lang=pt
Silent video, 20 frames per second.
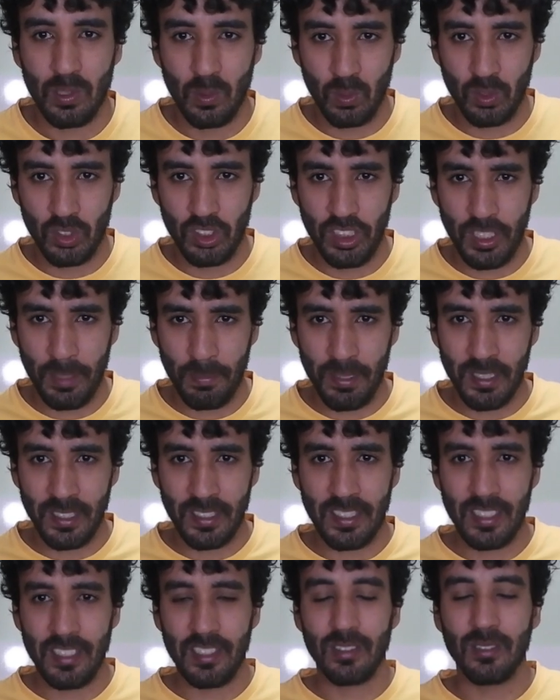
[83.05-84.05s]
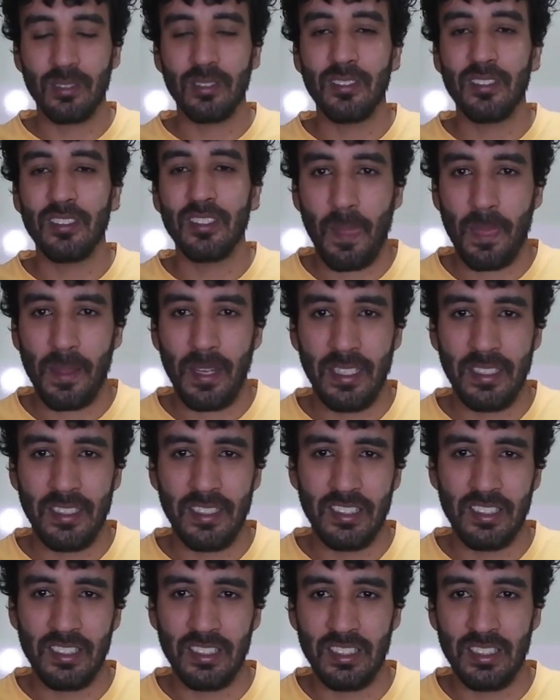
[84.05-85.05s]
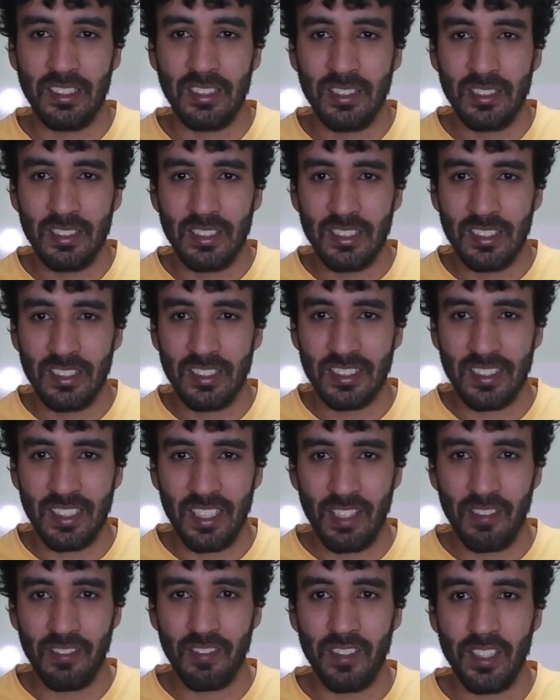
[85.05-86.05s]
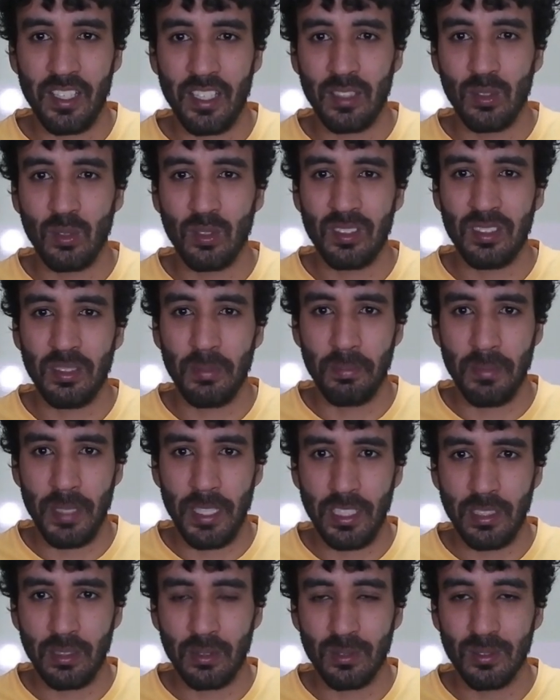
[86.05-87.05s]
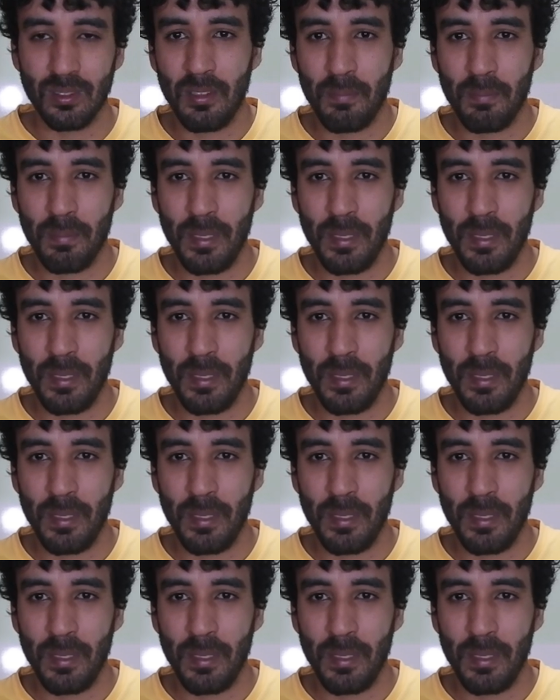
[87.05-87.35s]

Um dia brincando ali de escrever no cimento,